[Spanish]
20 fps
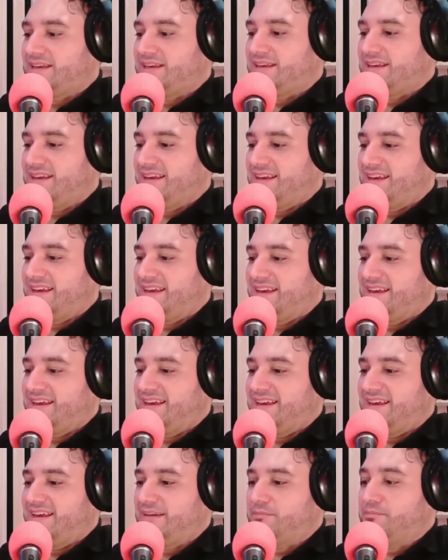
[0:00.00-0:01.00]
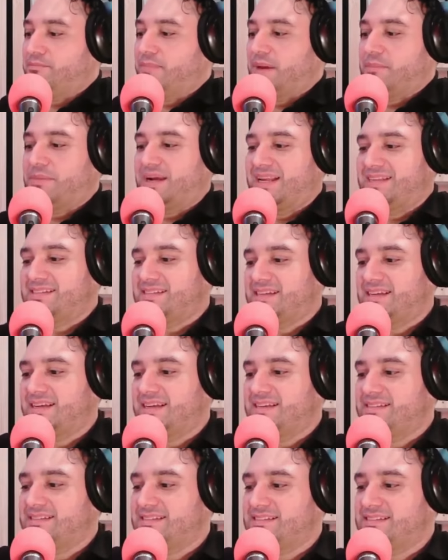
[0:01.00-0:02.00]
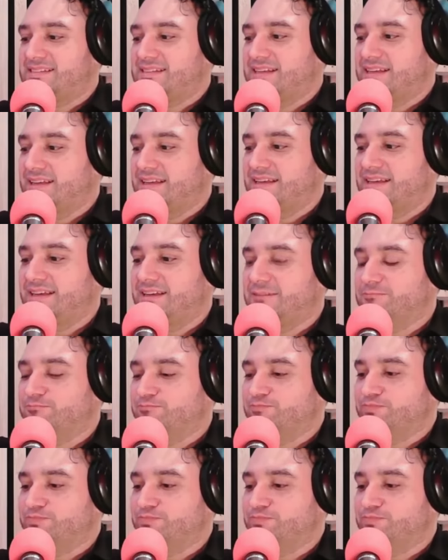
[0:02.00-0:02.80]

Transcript: Eh, me parece que es, eh,